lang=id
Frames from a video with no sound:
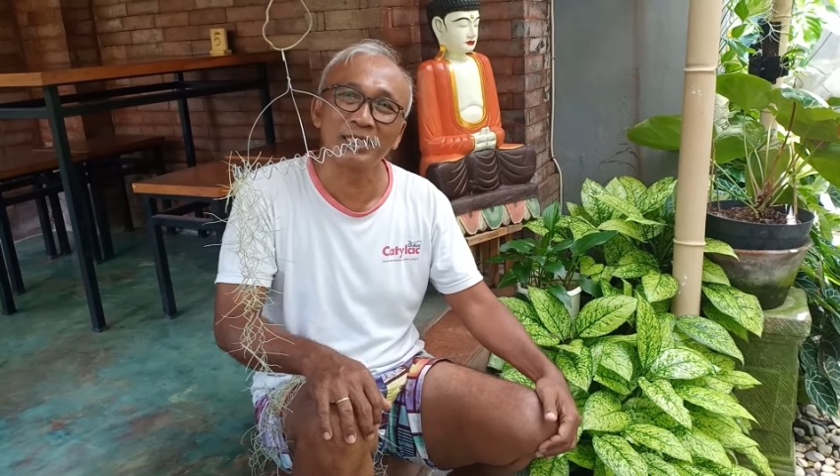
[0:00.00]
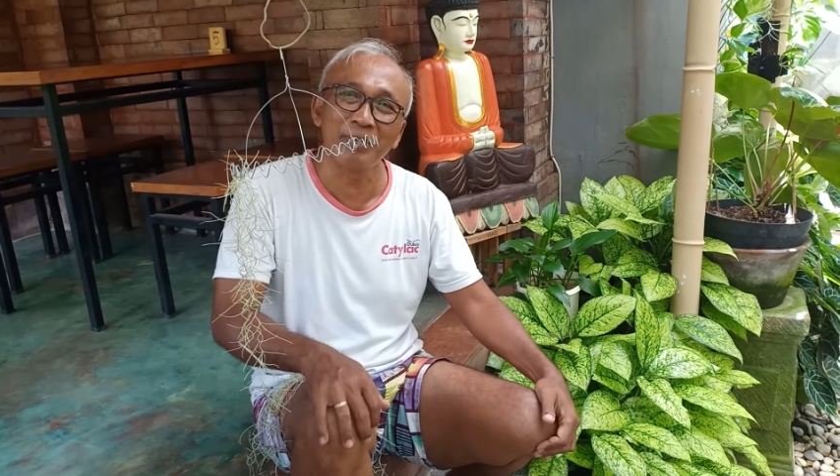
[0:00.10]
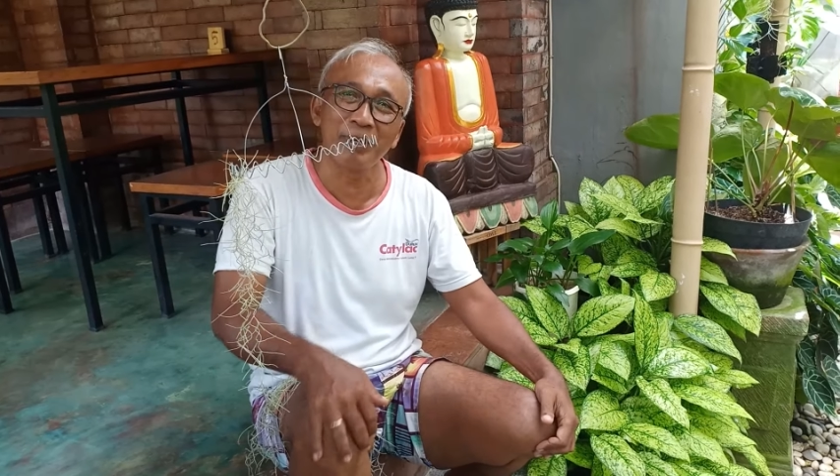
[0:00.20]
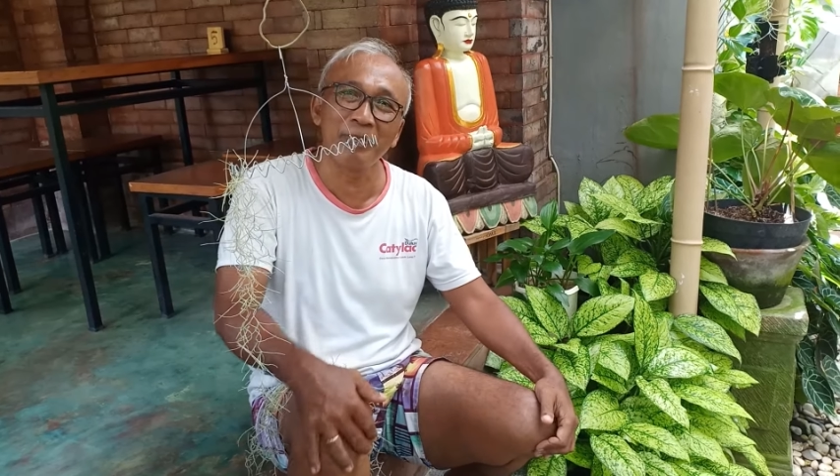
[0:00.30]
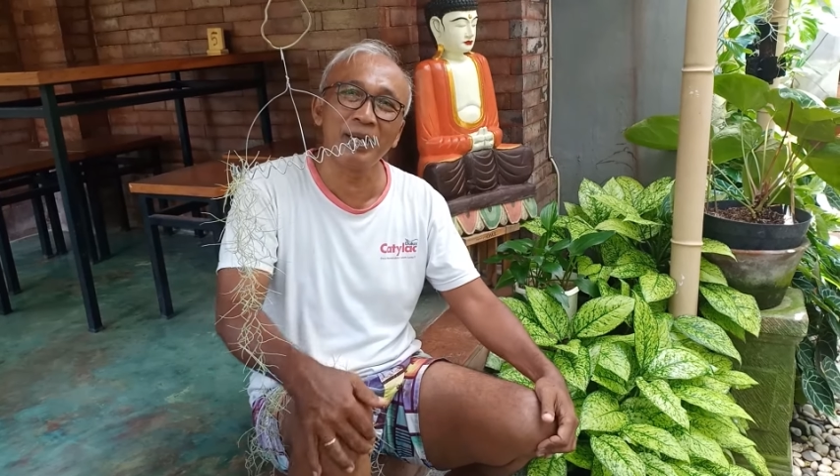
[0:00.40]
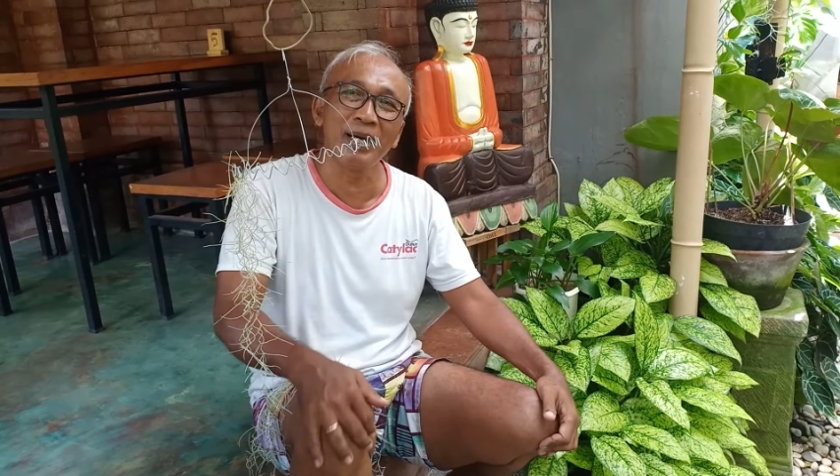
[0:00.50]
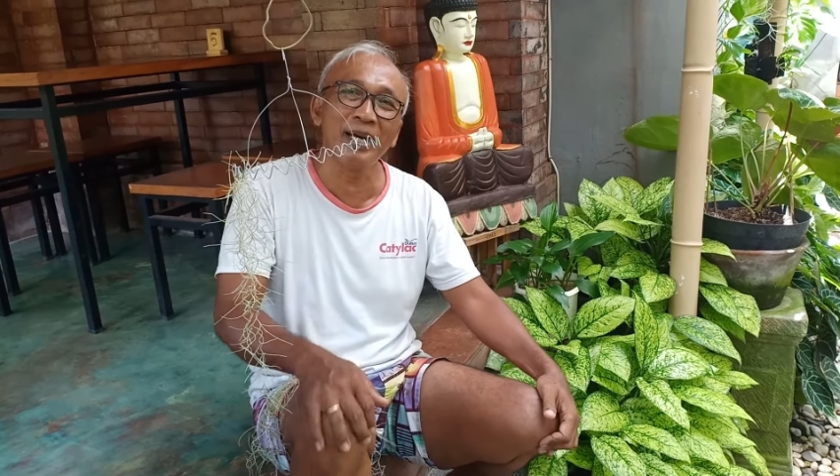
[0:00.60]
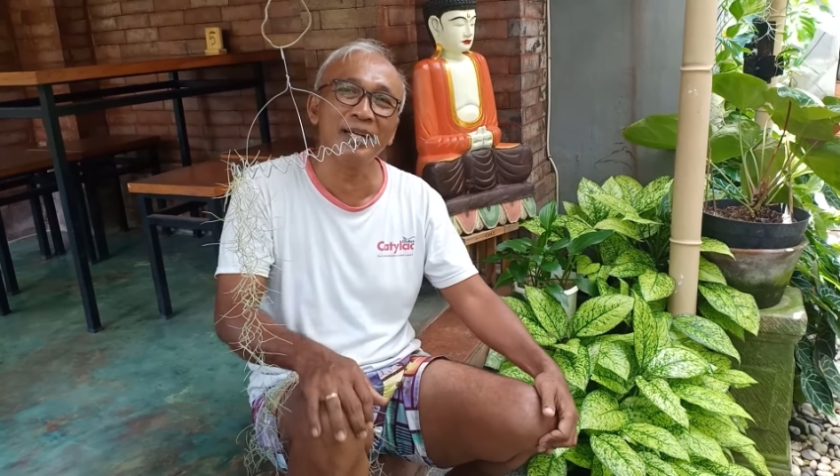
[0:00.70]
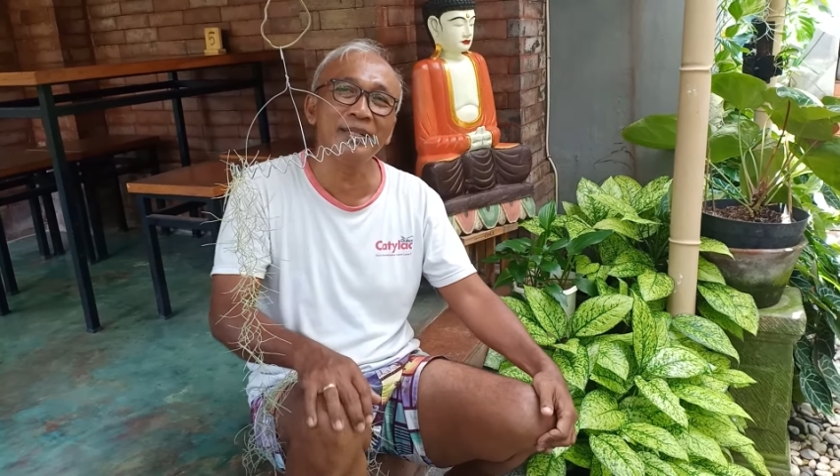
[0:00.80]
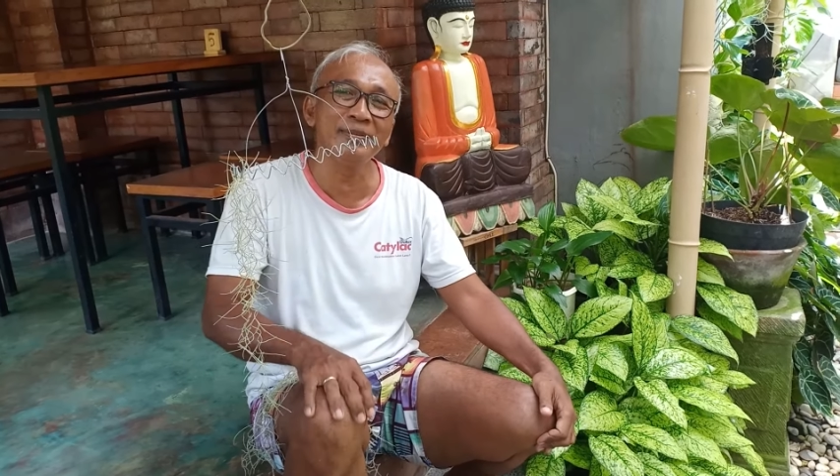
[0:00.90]
kasih
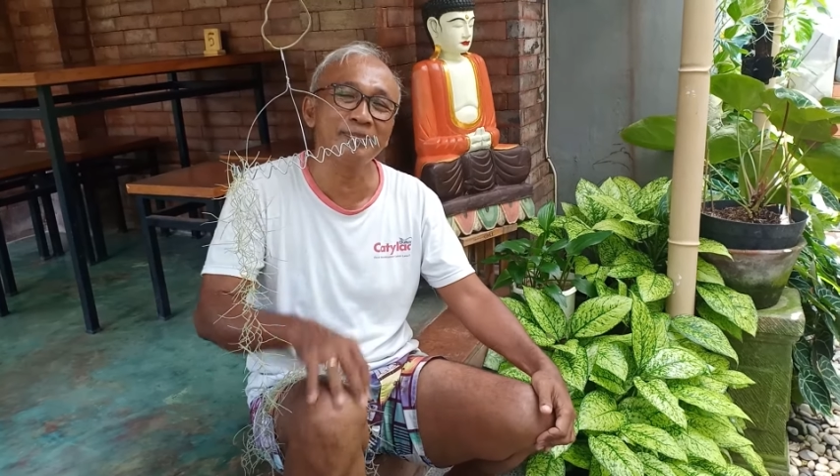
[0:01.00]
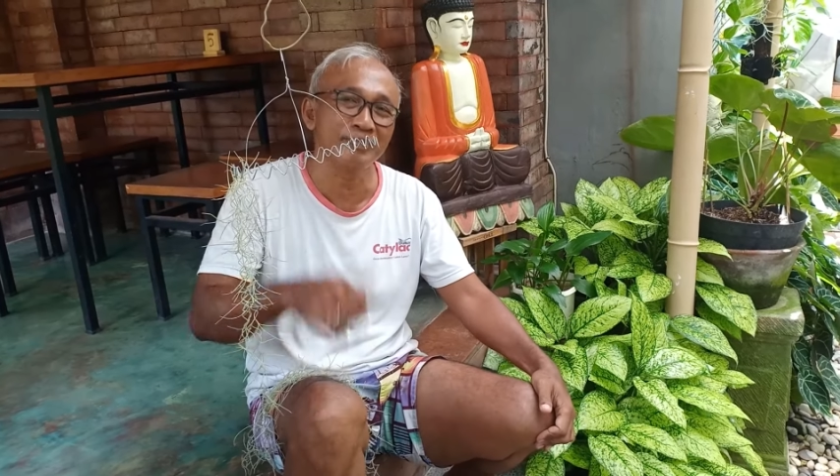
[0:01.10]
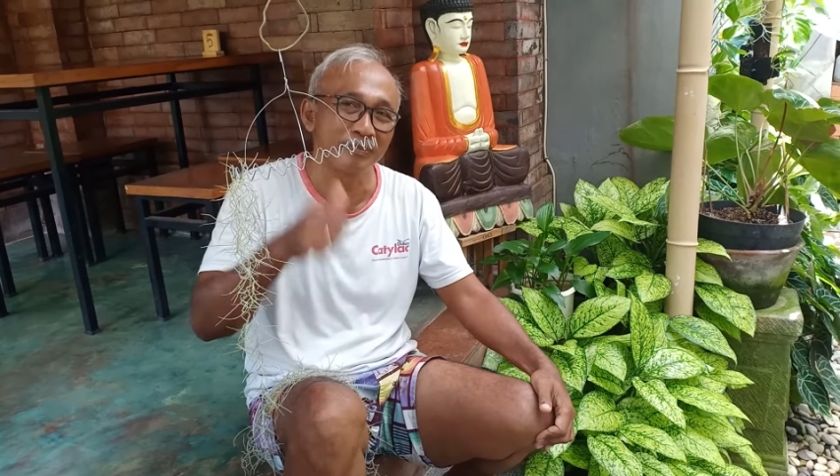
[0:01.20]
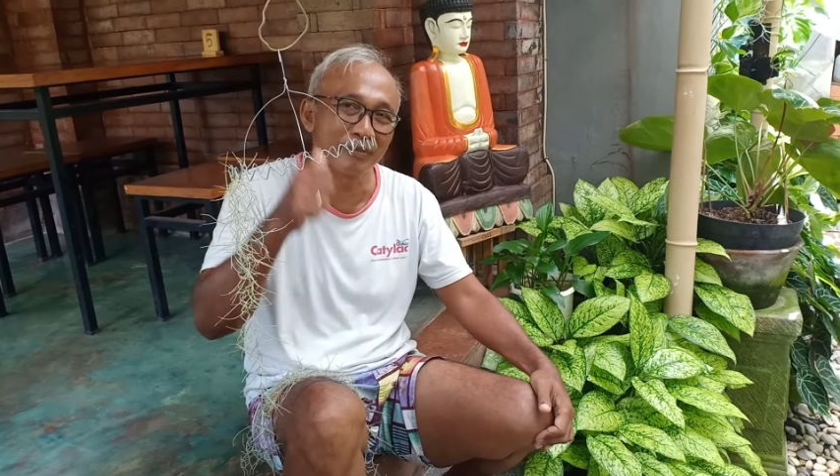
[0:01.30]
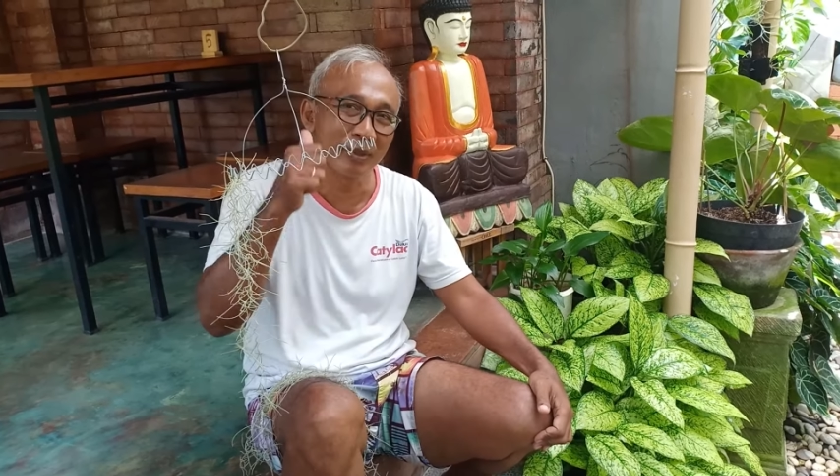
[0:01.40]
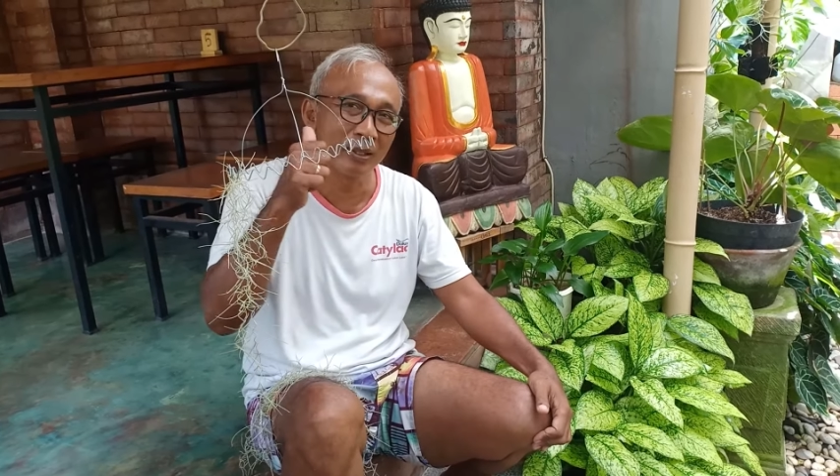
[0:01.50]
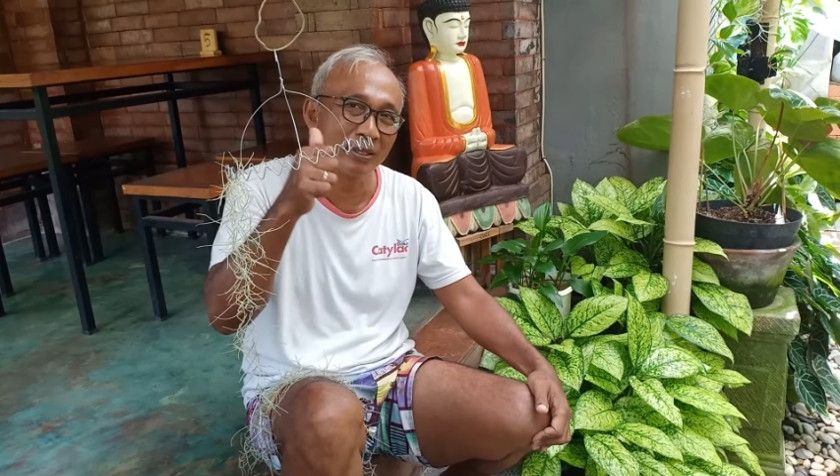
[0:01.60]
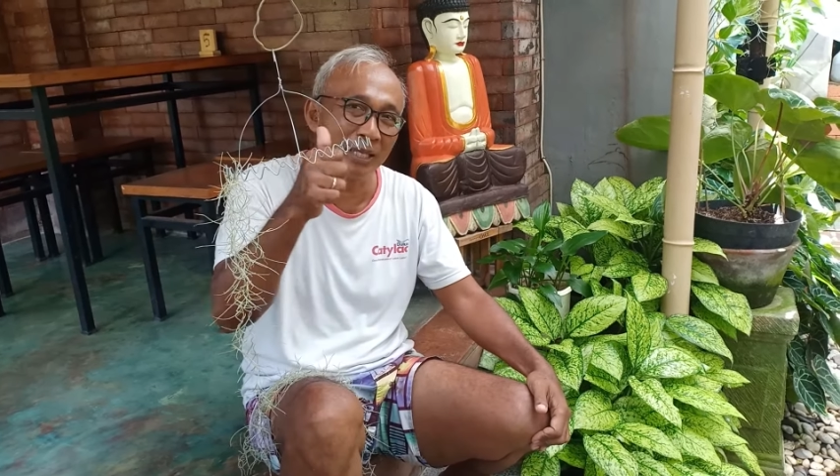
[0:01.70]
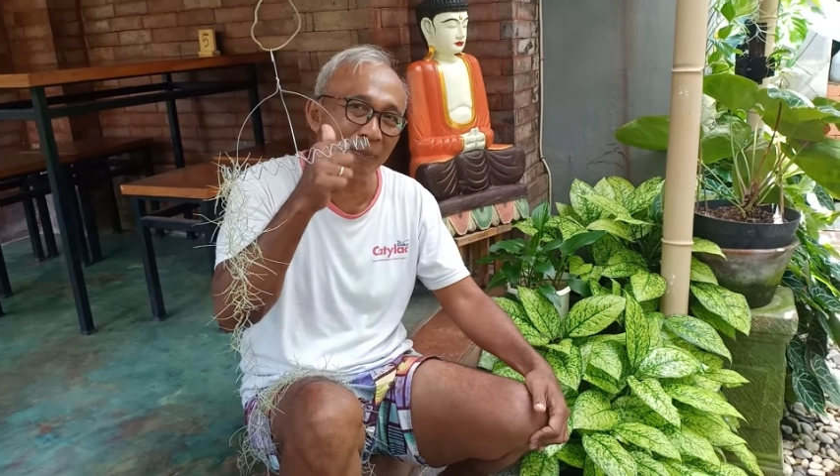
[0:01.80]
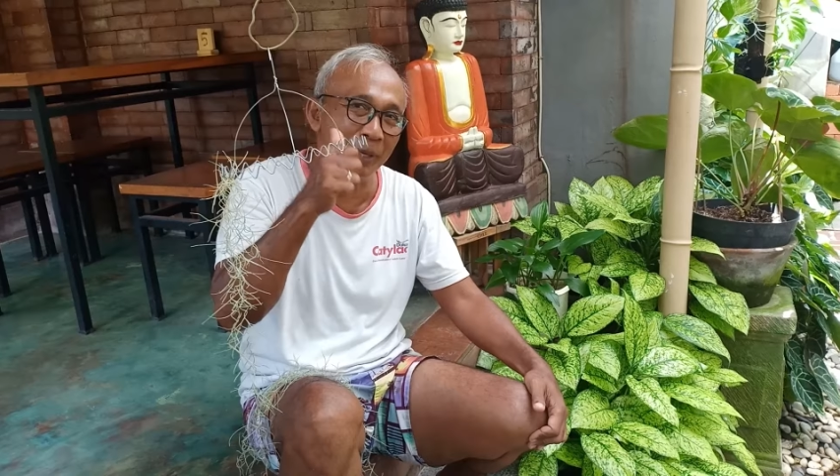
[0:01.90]
teman-teman. yang